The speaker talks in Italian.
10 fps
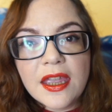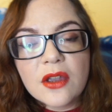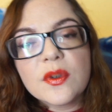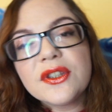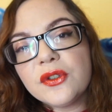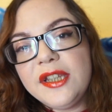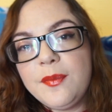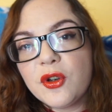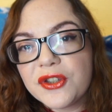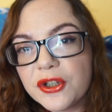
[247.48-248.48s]
Questo
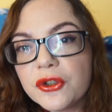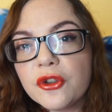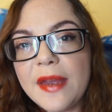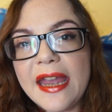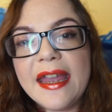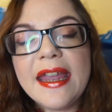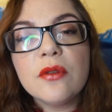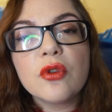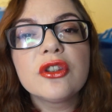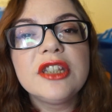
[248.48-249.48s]
libro secondo me è
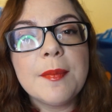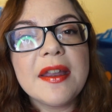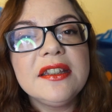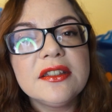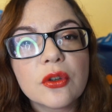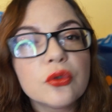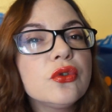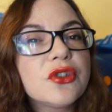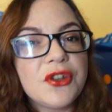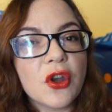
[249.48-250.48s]
un'ottima
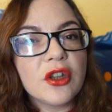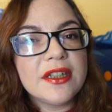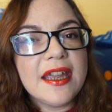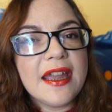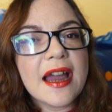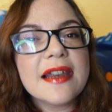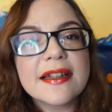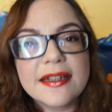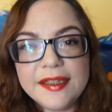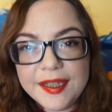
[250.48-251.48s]
introduzione alla
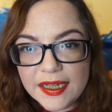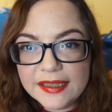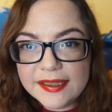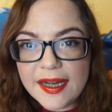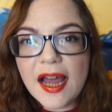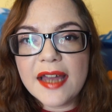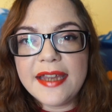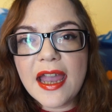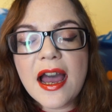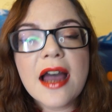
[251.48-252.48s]
critica
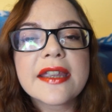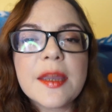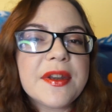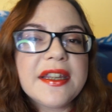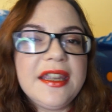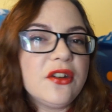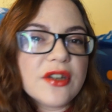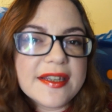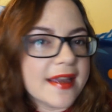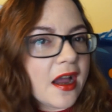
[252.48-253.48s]
letteraria, anche per chi non
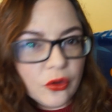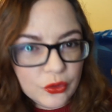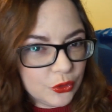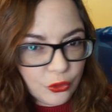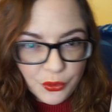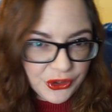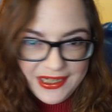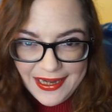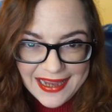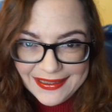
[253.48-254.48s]
ne sa un tubo di
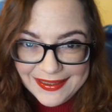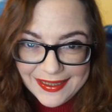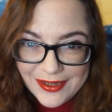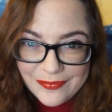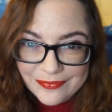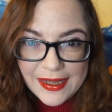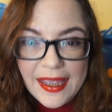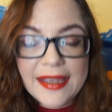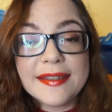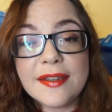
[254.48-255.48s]
niente.
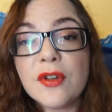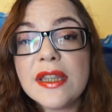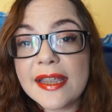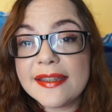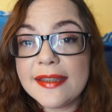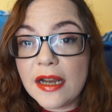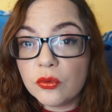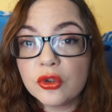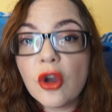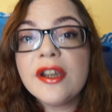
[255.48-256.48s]
Se volete essere
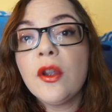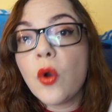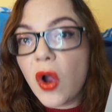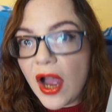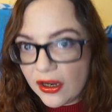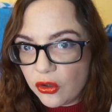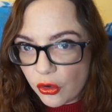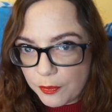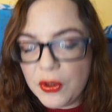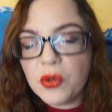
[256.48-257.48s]
autori o
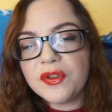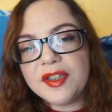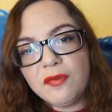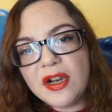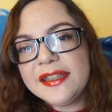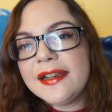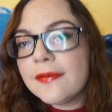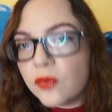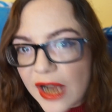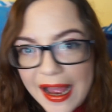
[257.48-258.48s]
ancor più se volete
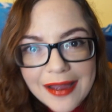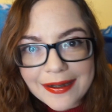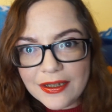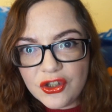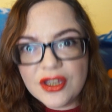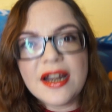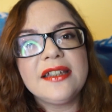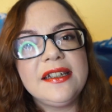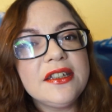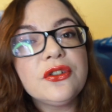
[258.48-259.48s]
lavorare in generale
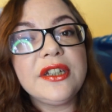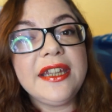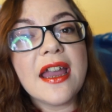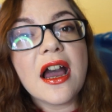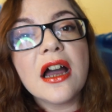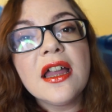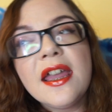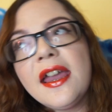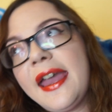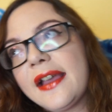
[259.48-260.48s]
in editoria,
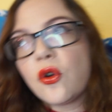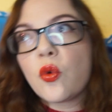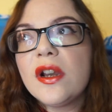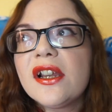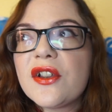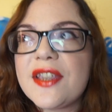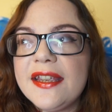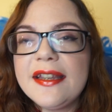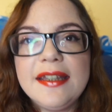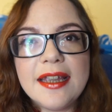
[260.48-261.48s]
ecco qualcosa di
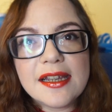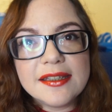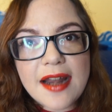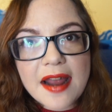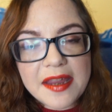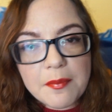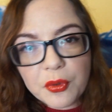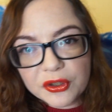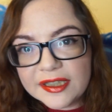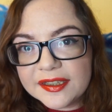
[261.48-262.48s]
critica letteraria è
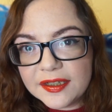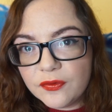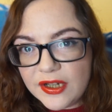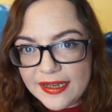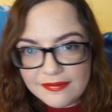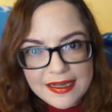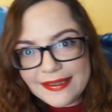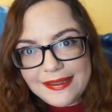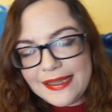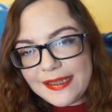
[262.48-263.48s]
importante che voi la,
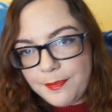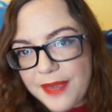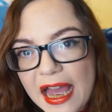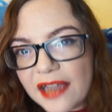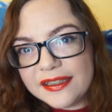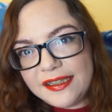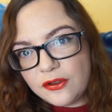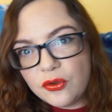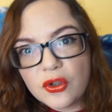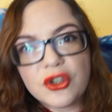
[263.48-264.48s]
la sappiate, la
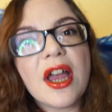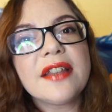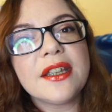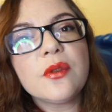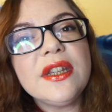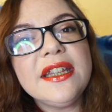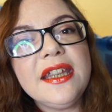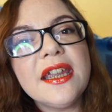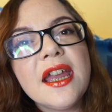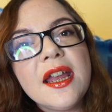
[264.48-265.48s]
conosciate,
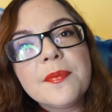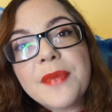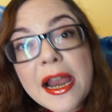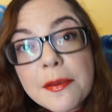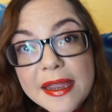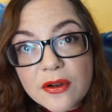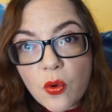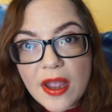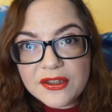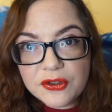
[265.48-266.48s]
quindi almeno
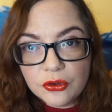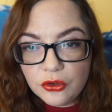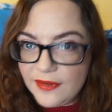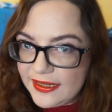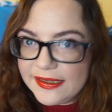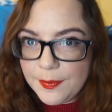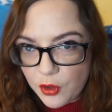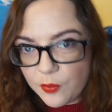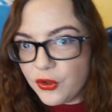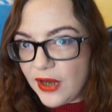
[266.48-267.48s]
questo dovreste
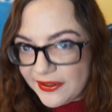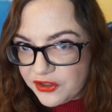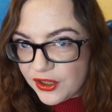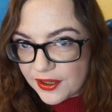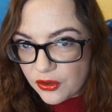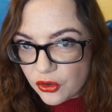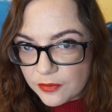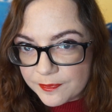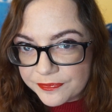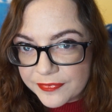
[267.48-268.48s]
proprio leggerlo.